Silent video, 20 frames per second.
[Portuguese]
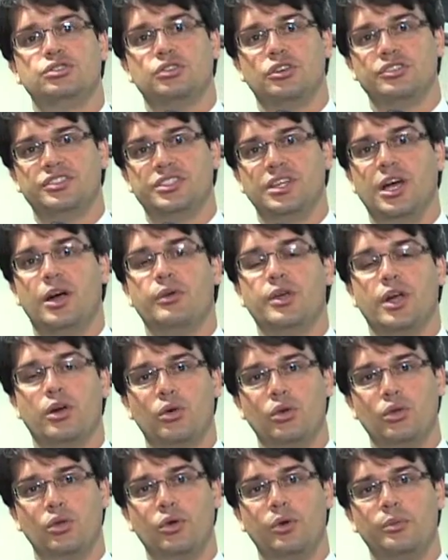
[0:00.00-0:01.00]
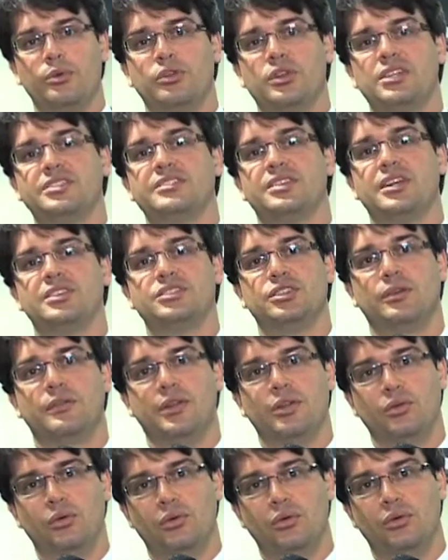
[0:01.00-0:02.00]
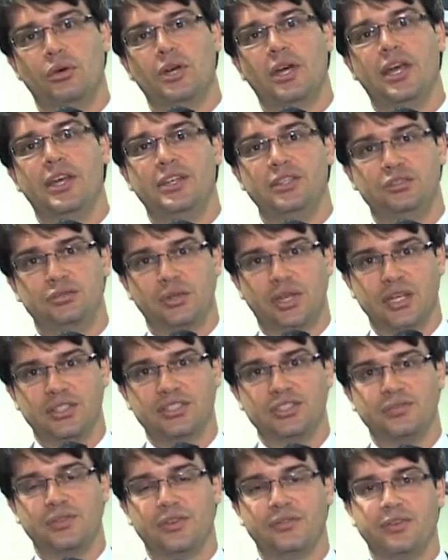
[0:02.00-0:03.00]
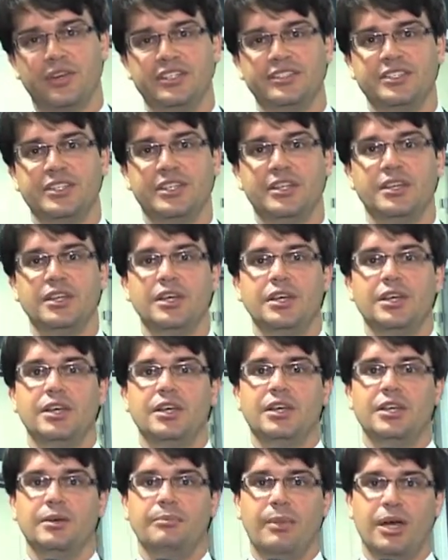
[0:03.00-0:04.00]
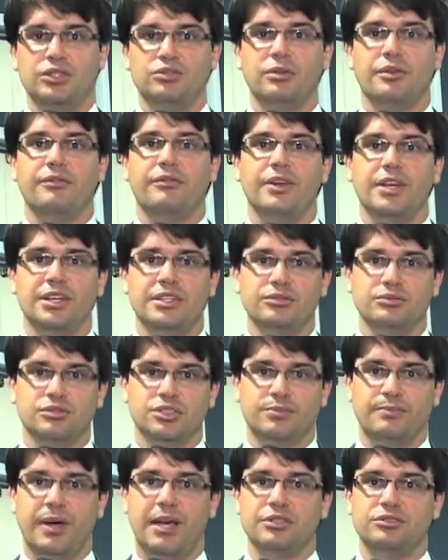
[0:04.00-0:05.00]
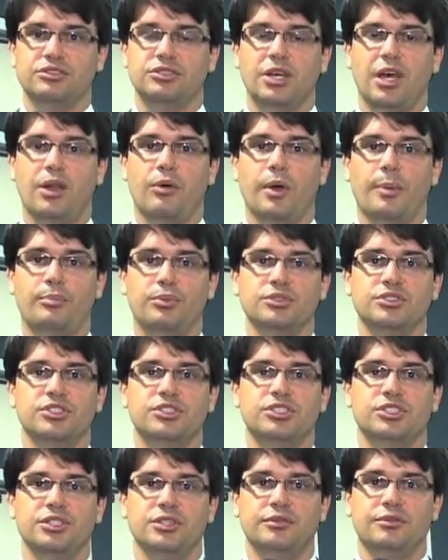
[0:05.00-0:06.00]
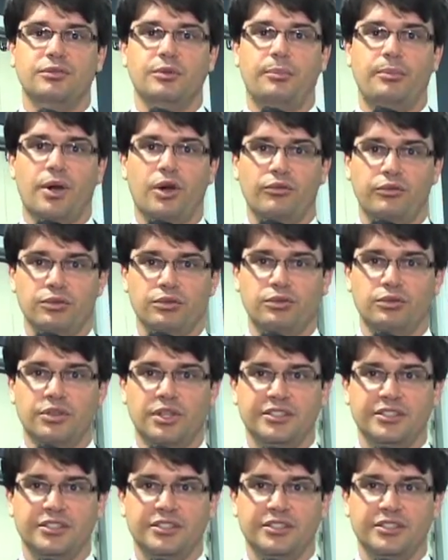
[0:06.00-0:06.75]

social e econômico da cidade de Salvador. É isso que a gente vem fazer e, mais uma vez, o espaço de diálogo é positivo para o futuro